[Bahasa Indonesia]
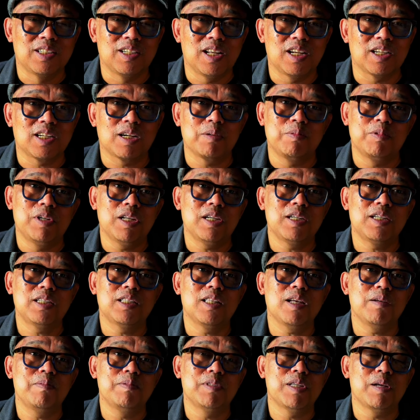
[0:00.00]
Dan kemudian
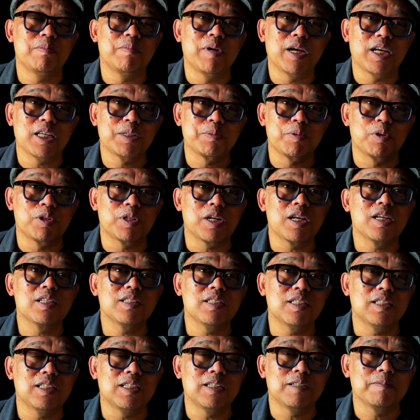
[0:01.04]
kita bisa
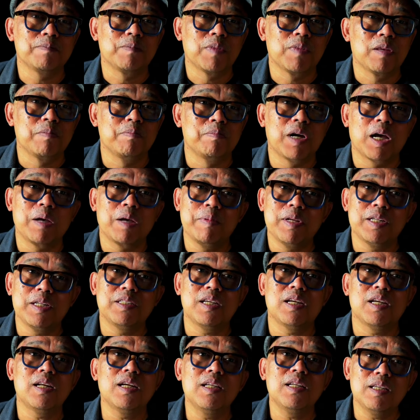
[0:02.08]
mengeksplorasi bagaimana
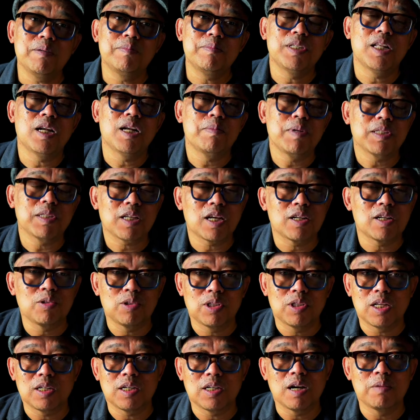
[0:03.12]
caranya menyelamatkan
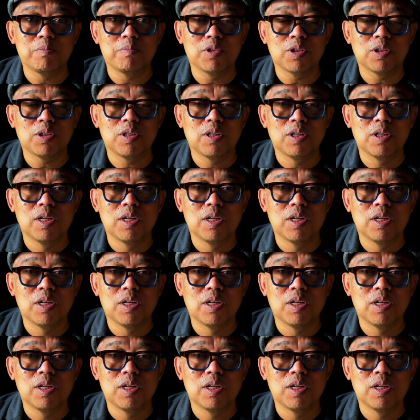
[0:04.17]
hutan gambut.